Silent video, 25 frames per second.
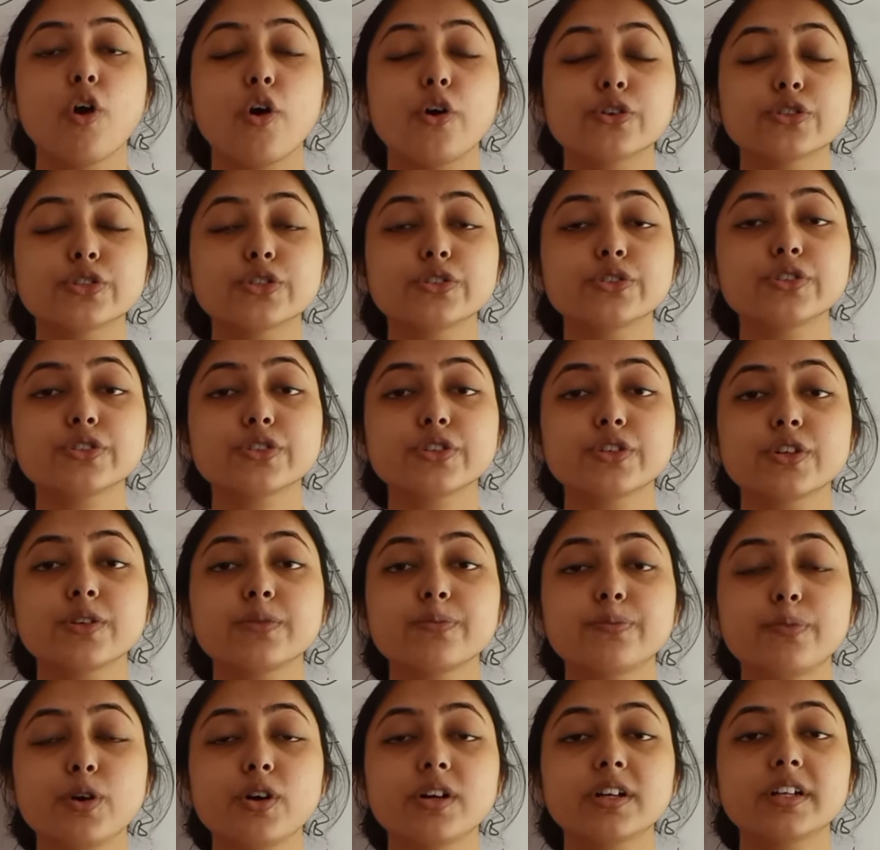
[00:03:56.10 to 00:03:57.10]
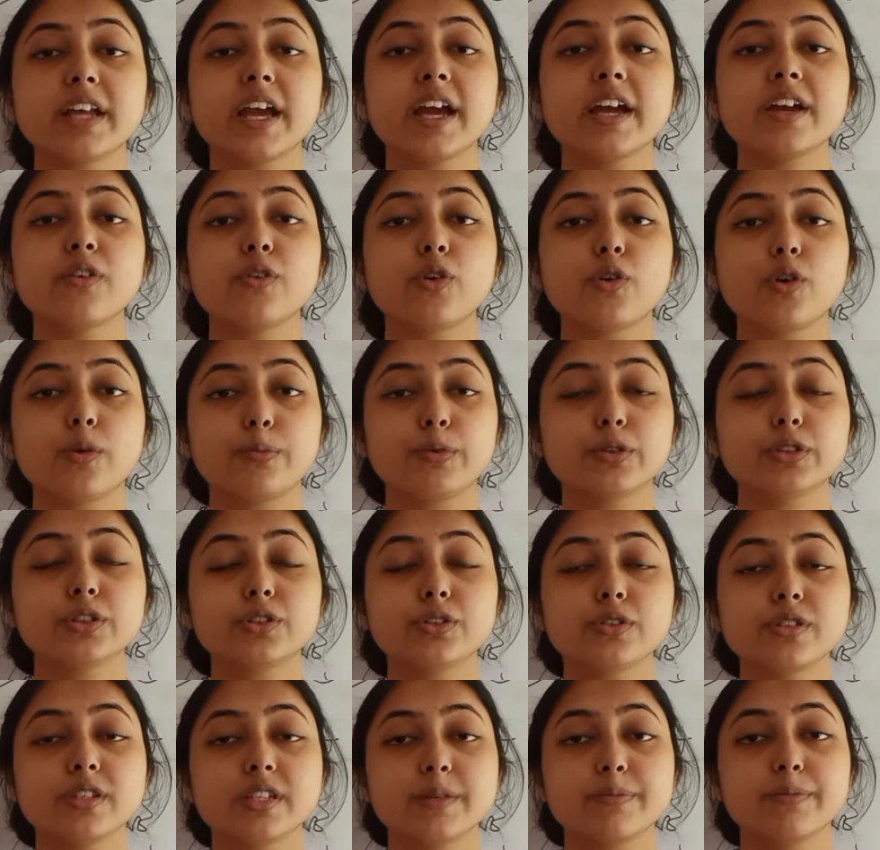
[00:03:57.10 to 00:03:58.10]
অযৌন জনন প্রক্রিয়ায় অপত্য
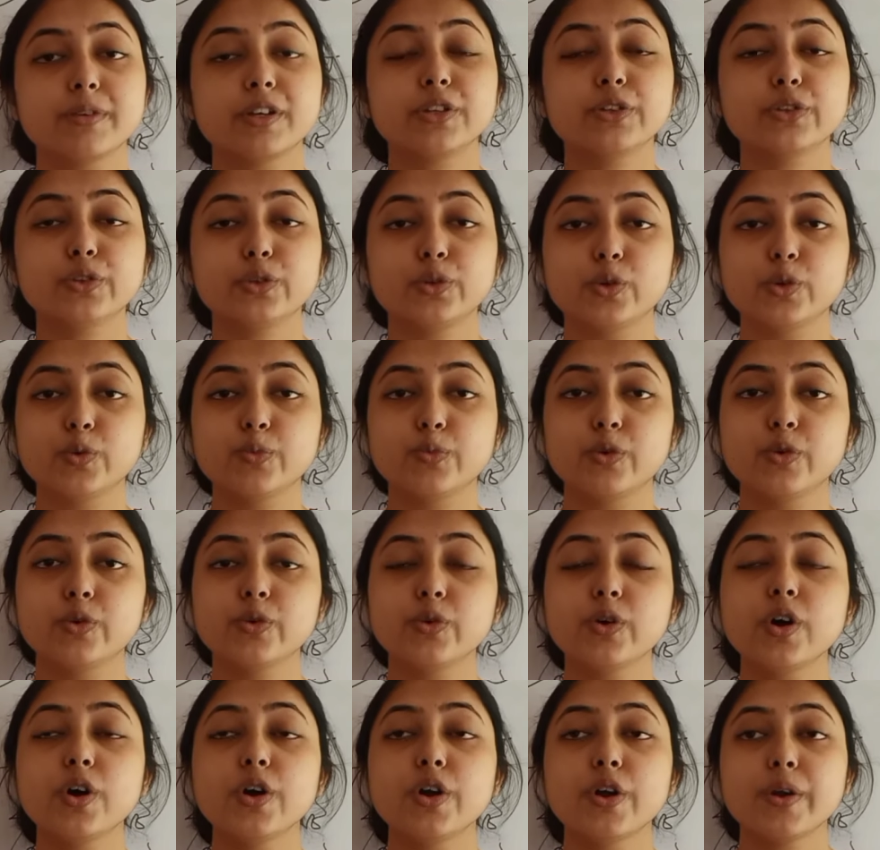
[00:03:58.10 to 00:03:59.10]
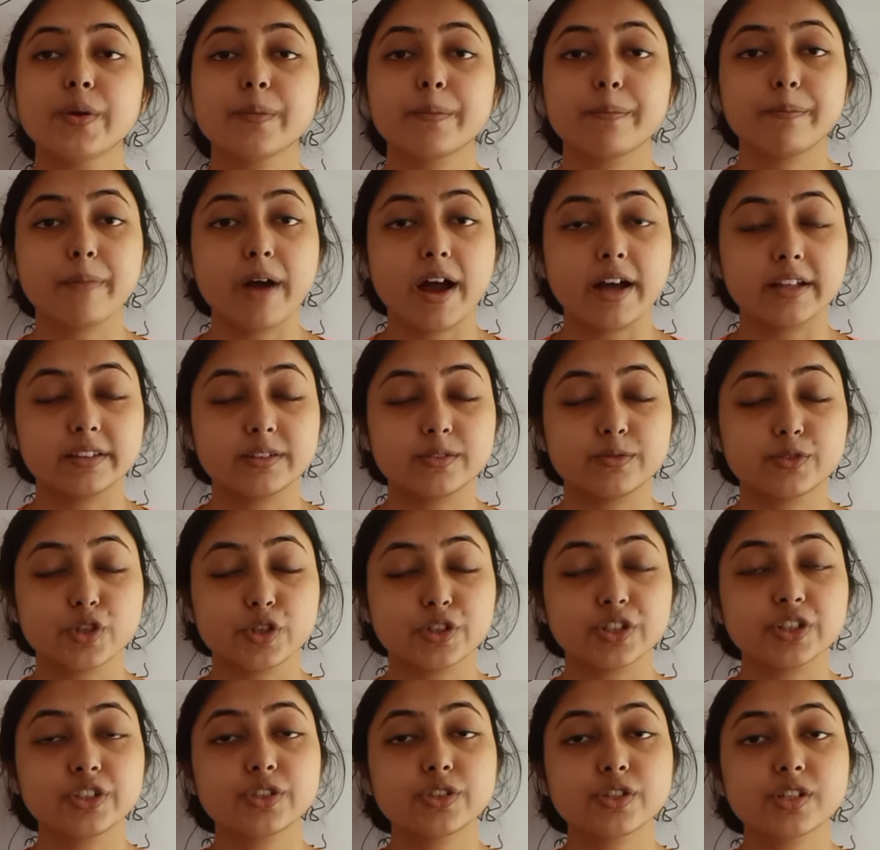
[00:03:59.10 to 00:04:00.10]
জীব কিন্তু হুবহু মা
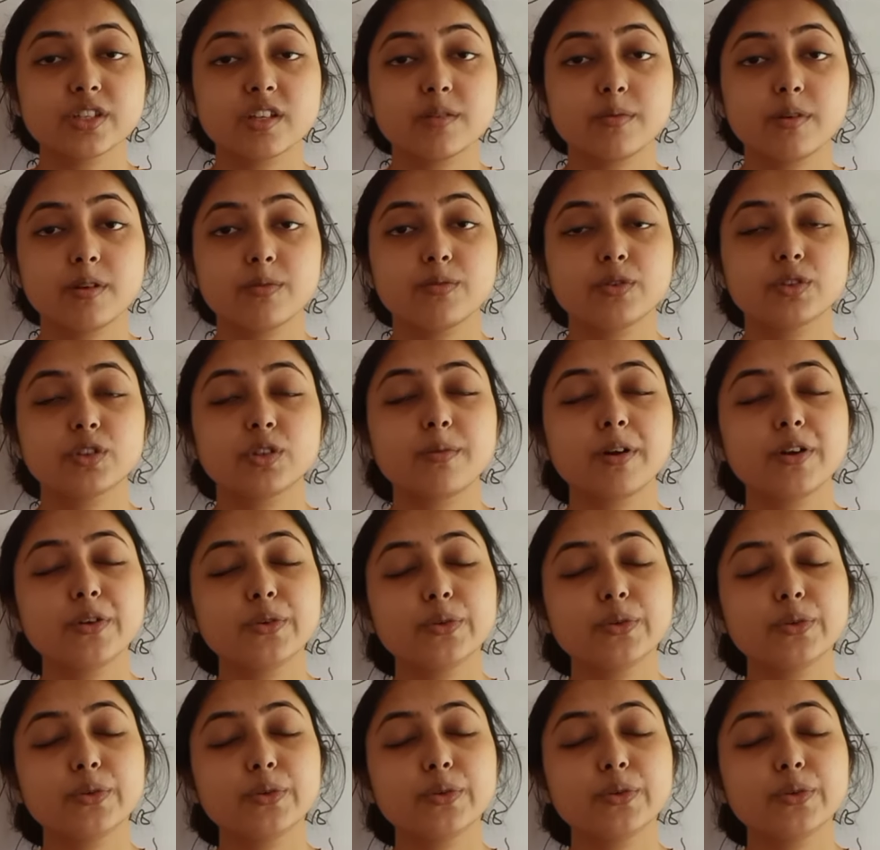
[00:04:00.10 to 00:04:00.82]
জনিত্র জীবের মতো বা